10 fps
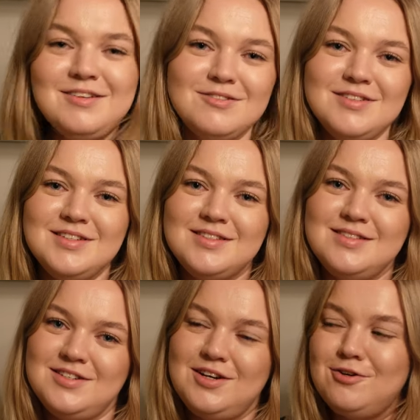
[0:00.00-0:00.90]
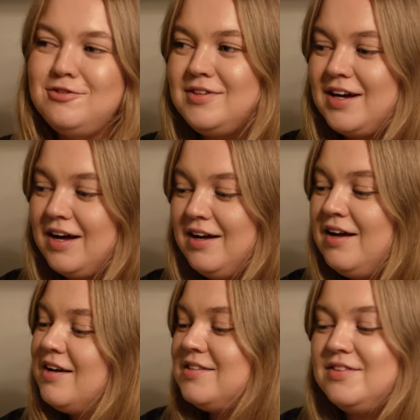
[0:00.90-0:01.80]
Ale to nie jest nasza choinka,
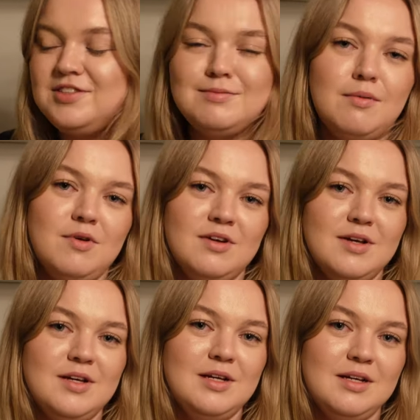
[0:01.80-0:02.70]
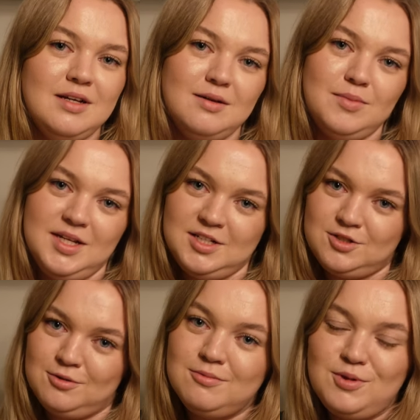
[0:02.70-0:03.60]
zawsze mamy y,
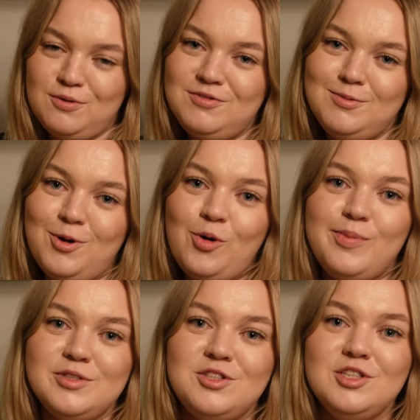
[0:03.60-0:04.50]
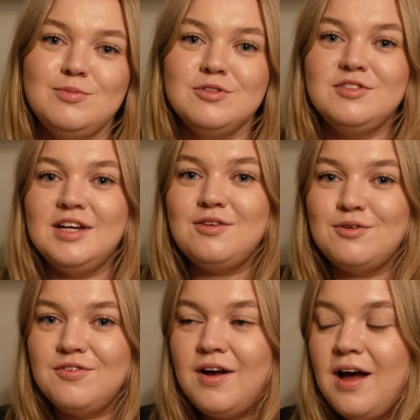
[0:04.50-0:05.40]
mniejszą. Tam w tym roku pożyczyliśmy od
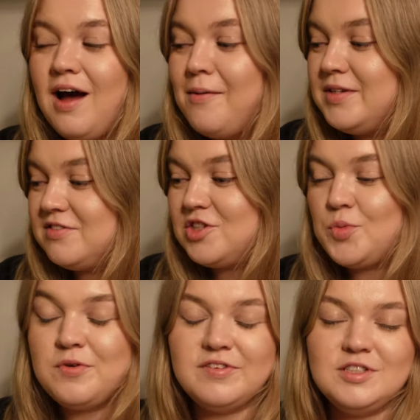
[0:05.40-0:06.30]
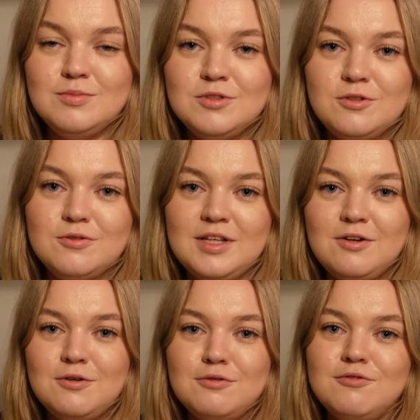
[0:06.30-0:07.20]
dziadków, a my zawsze kupowaliśmy tą
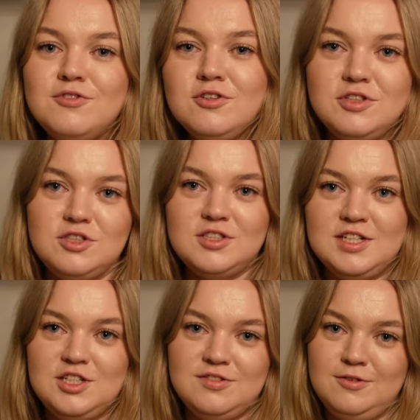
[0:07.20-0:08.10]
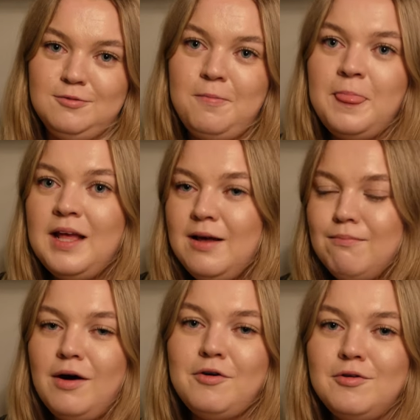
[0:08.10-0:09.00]
taką w doniczce żywą.
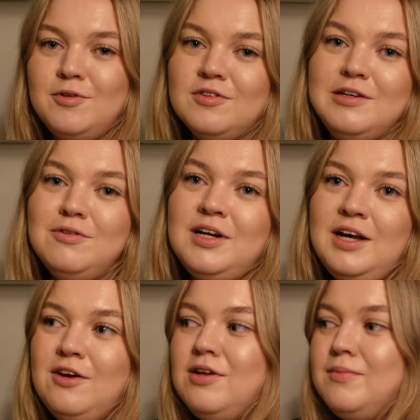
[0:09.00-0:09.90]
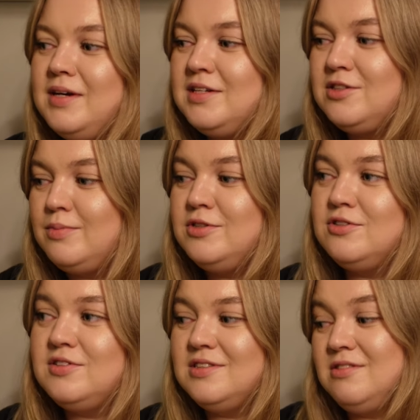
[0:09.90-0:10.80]
Małą jodełkę i ona miała
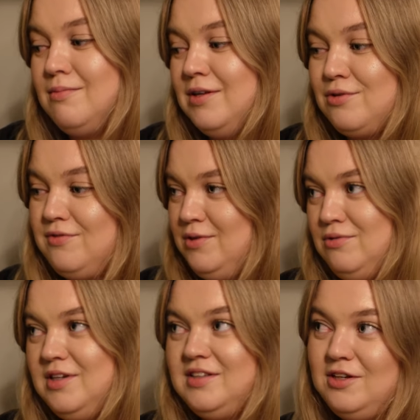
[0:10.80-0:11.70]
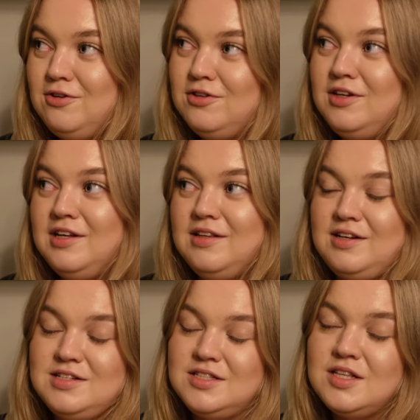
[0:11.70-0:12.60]
150 cm, a tutaj tej choinki
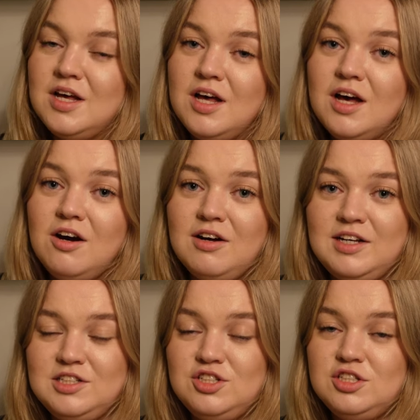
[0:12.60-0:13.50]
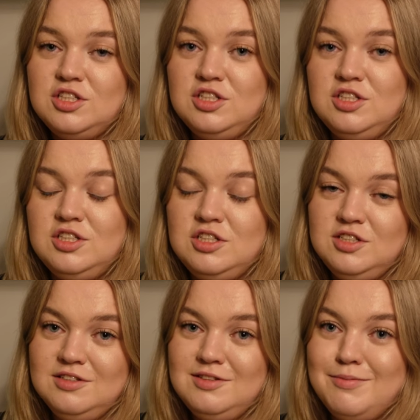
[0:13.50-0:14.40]
jednak jest o jakieś 30
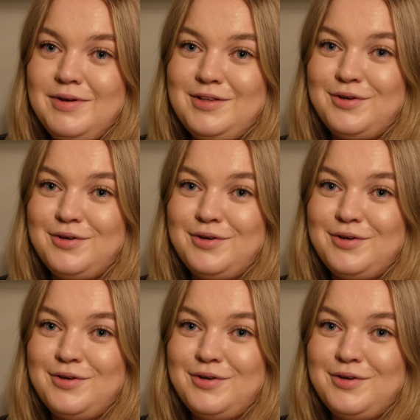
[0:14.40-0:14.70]
cm